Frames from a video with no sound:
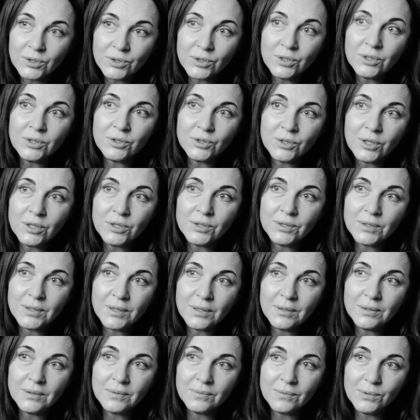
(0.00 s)
нас нет
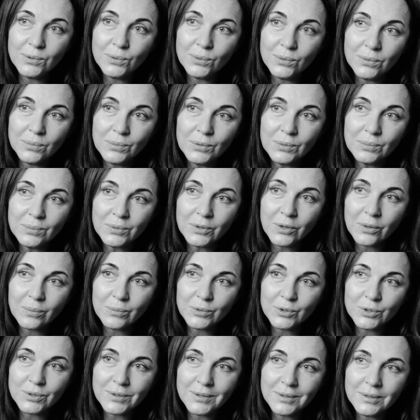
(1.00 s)
соседей в доме,
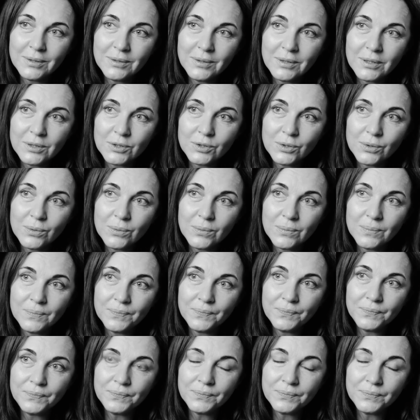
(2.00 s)
потому что это наш дом.